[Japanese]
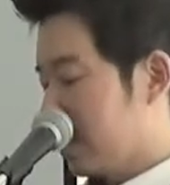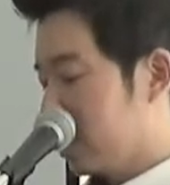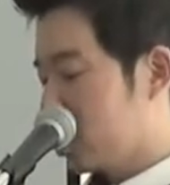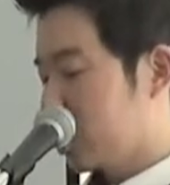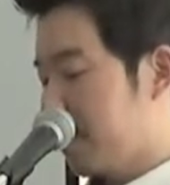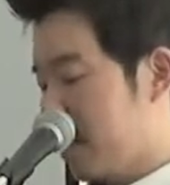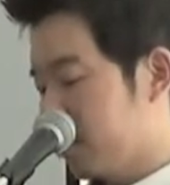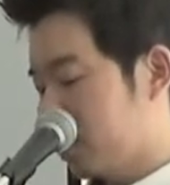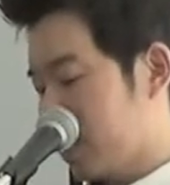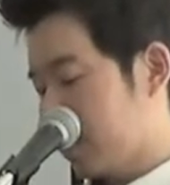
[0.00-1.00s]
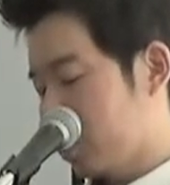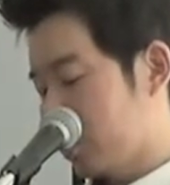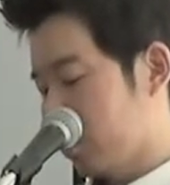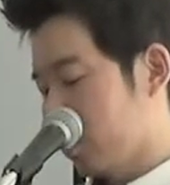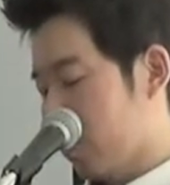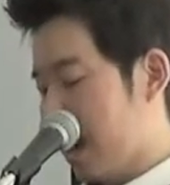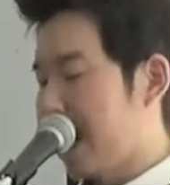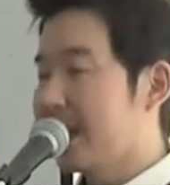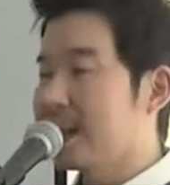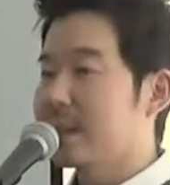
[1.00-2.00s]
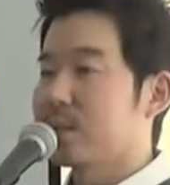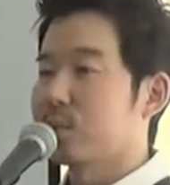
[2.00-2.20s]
一番ふさわしいものをあなた